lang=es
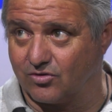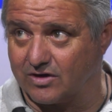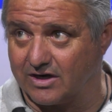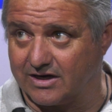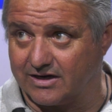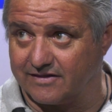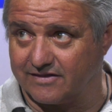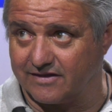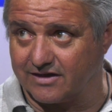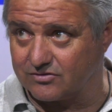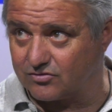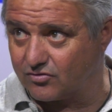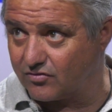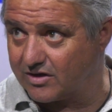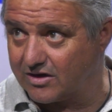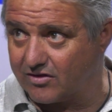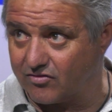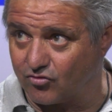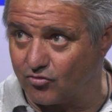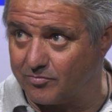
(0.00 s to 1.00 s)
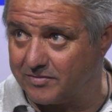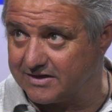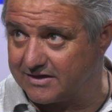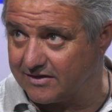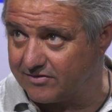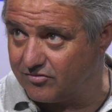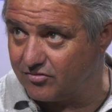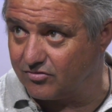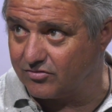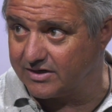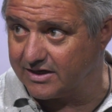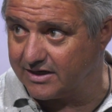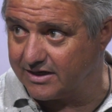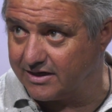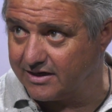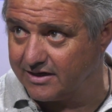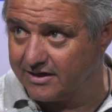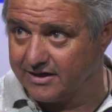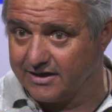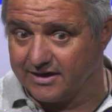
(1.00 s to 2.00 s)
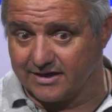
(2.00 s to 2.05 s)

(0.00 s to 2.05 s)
organizar toda la documentación que,